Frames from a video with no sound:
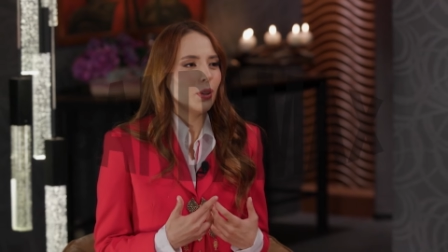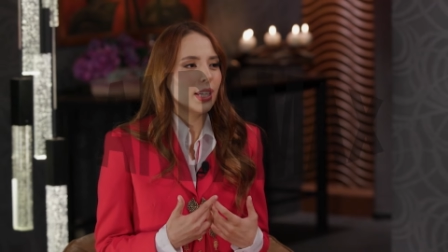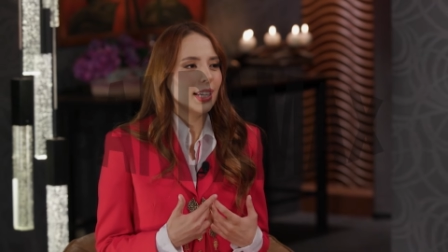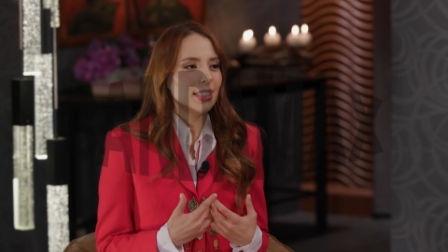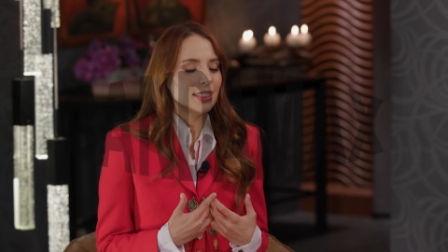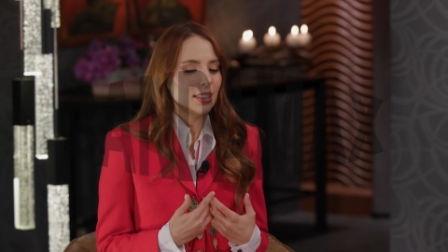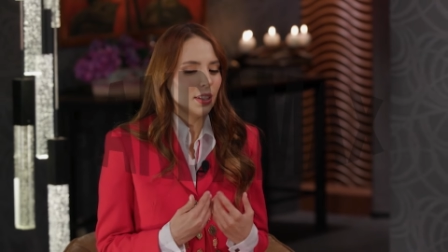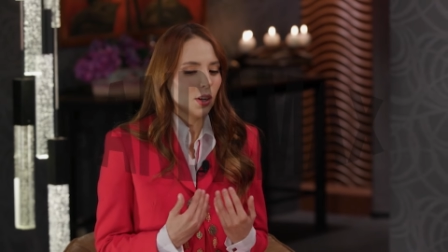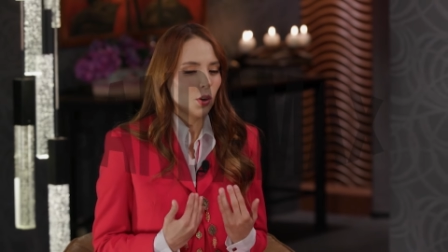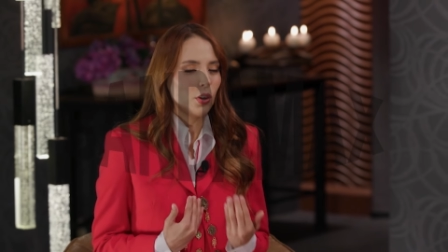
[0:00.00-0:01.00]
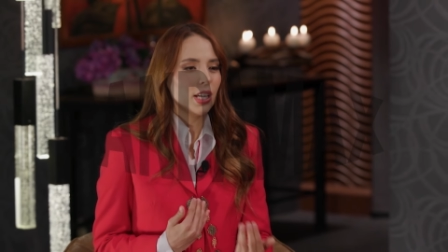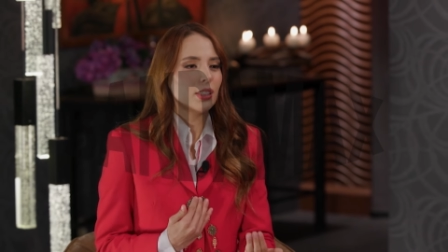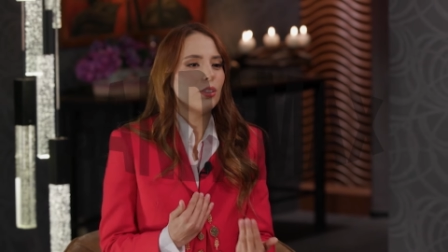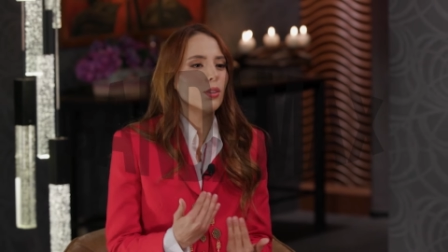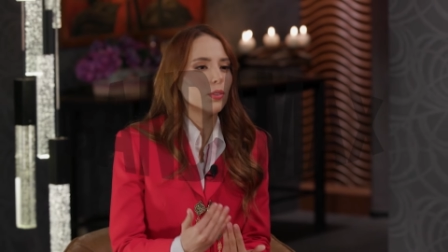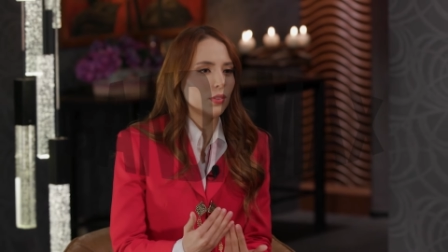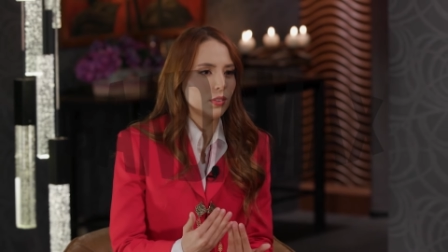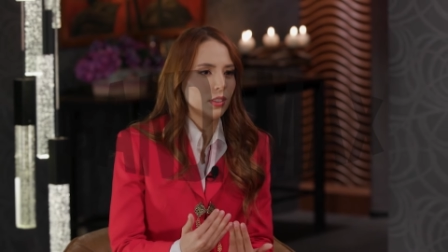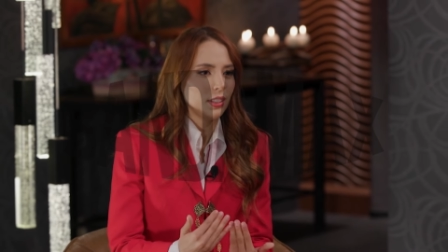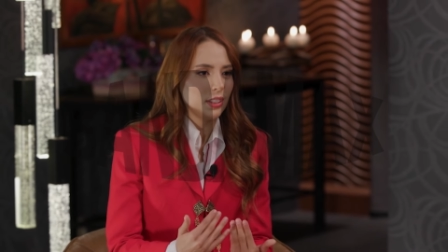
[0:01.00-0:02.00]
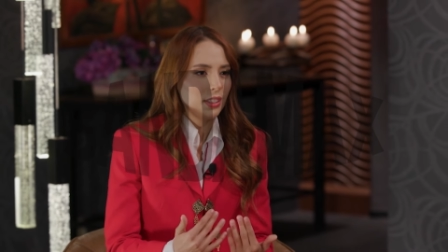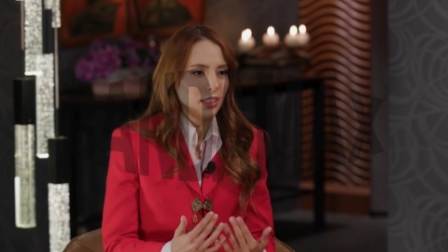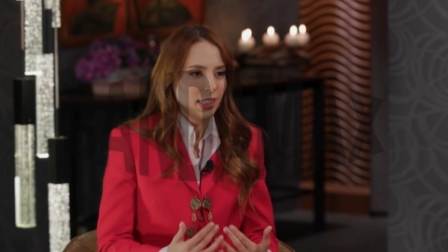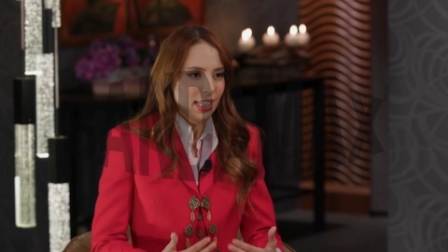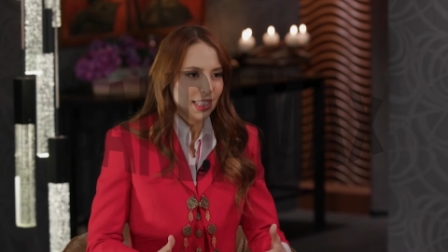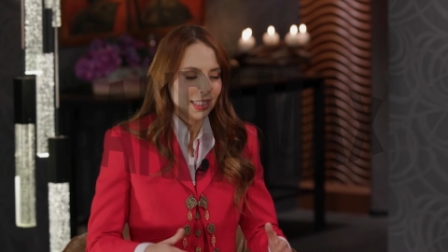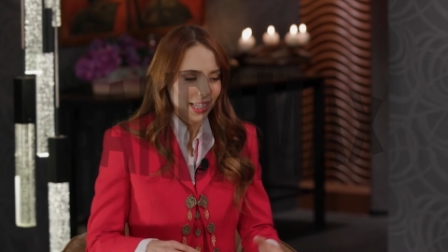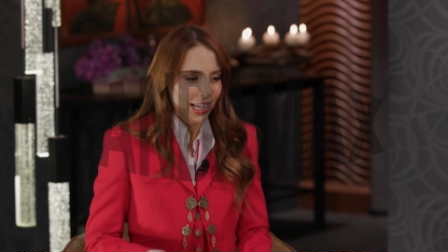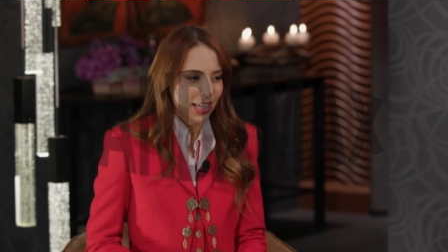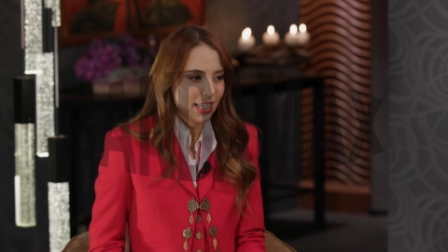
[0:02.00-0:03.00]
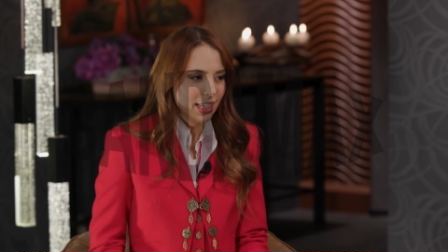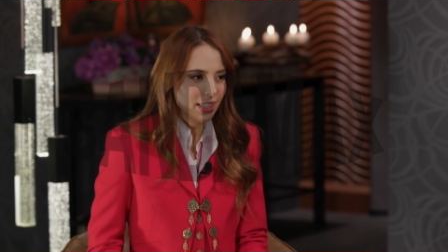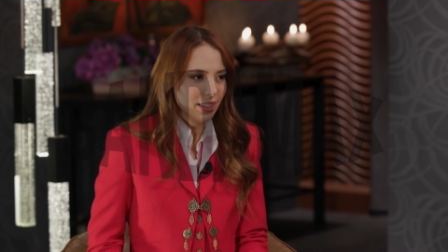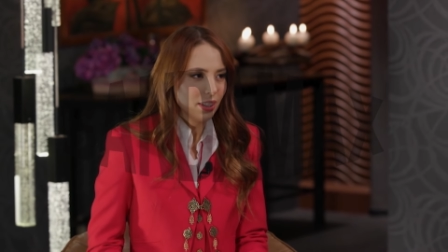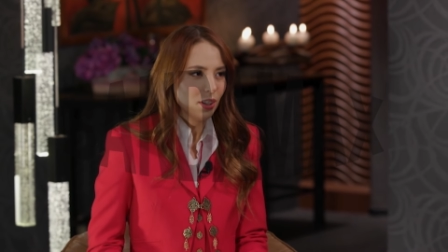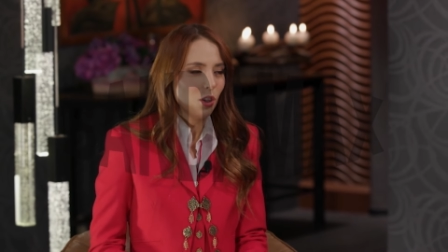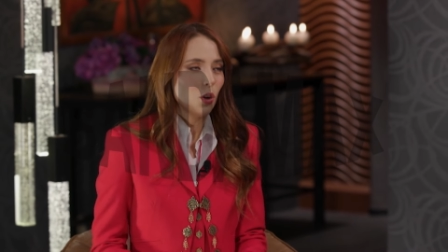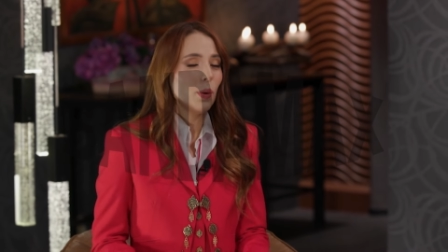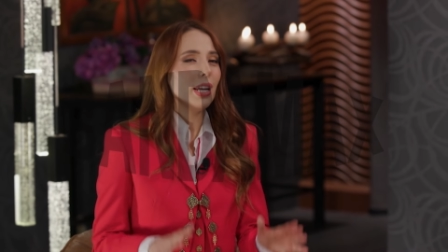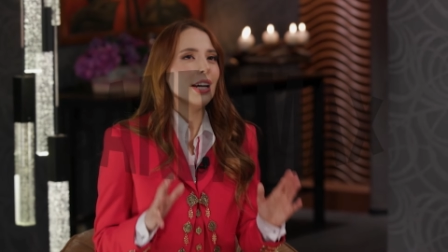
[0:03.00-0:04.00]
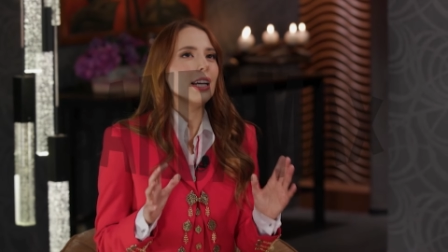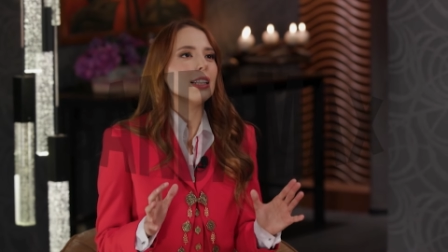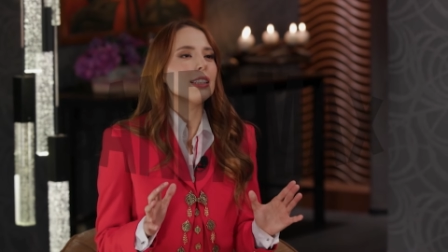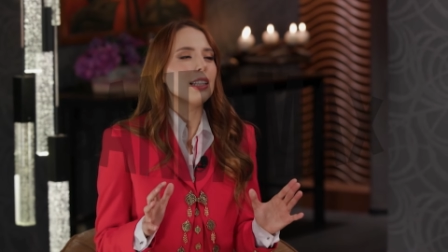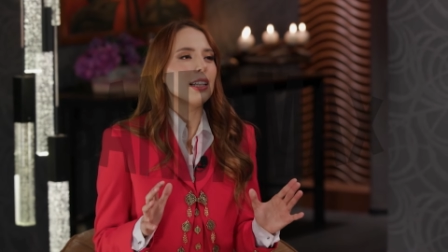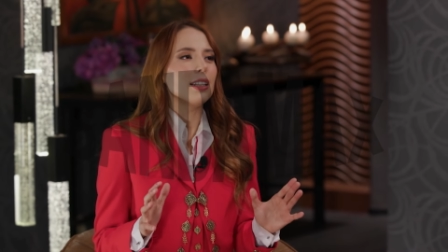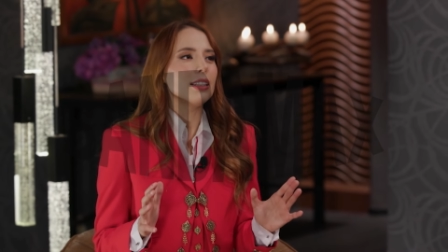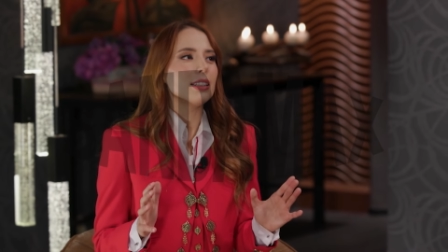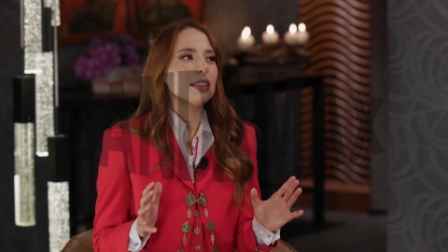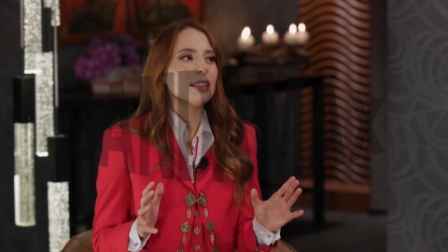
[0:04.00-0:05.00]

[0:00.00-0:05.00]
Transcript: porque es conexión. El traje lo ve la gente